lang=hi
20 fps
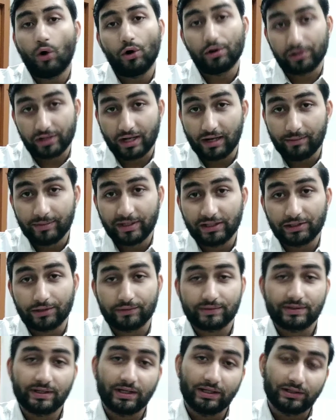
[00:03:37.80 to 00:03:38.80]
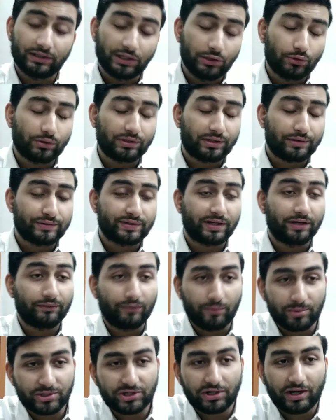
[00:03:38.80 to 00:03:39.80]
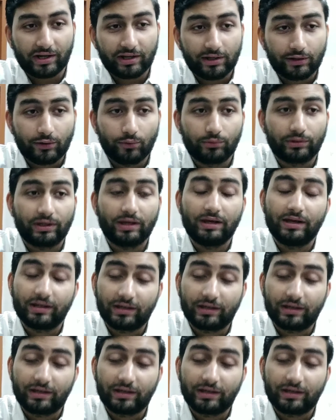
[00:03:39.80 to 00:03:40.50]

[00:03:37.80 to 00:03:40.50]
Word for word: और रियलमी की तरफ से तीनों की तरफ से कंफर्मेशन आ गई है कि उनके